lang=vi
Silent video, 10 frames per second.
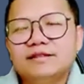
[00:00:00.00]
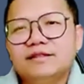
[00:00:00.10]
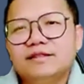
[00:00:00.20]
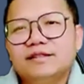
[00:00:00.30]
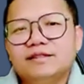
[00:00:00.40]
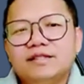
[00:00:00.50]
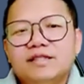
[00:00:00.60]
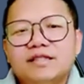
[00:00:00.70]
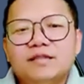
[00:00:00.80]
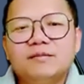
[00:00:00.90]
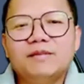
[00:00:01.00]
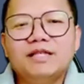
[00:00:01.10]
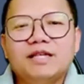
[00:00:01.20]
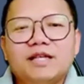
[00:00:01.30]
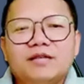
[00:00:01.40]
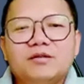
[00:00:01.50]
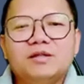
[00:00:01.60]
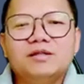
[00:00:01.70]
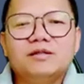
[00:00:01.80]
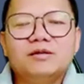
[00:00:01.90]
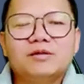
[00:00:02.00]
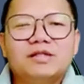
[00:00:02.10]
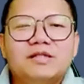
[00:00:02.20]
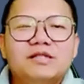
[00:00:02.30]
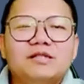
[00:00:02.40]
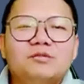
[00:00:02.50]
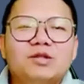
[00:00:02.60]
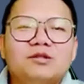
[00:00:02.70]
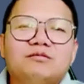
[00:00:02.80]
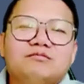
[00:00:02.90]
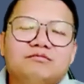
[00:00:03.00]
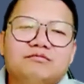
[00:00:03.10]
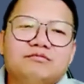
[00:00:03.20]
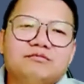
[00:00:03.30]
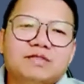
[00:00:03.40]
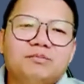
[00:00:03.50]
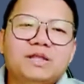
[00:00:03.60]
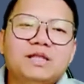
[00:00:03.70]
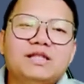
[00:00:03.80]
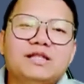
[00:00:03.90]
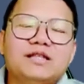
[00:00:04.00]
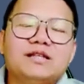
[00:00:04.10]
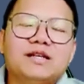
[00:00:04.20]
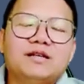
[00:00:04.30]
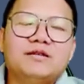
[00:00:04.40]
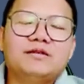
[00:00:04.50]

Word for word: ưng nari cây là bay tha đôi lục sân xây dựng một tỷ pi á cả nó